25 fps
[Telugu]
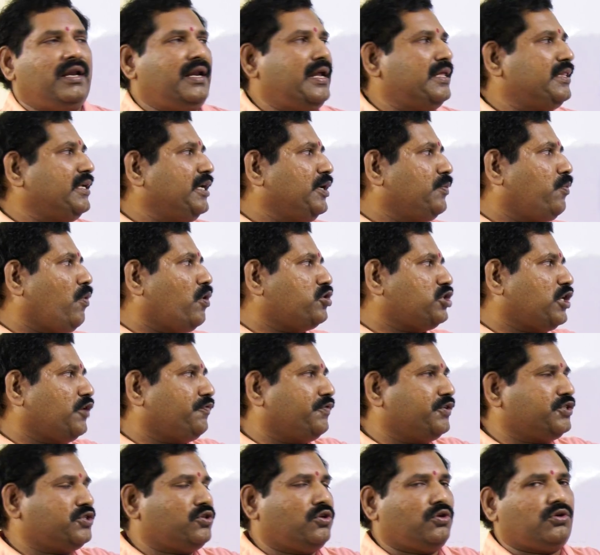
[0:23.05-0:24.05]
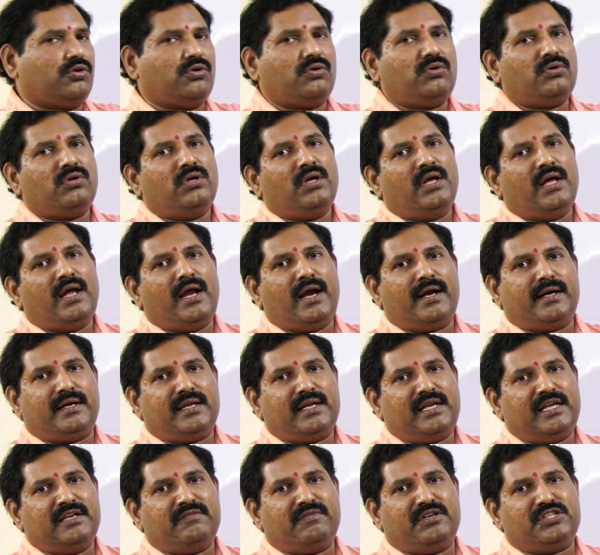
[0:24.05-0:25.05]
లేదంటే పోస్ట్ ఆఫీస్లోనో
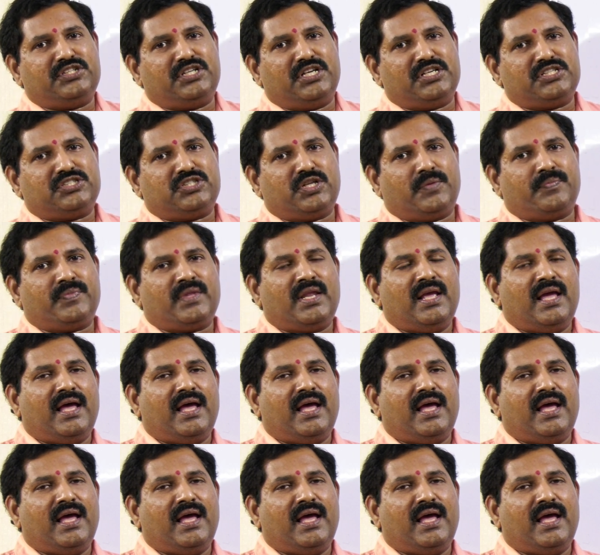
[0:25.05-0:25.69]
ఎక్కడైనా ఇన్వెస్ట్ చేస్తాం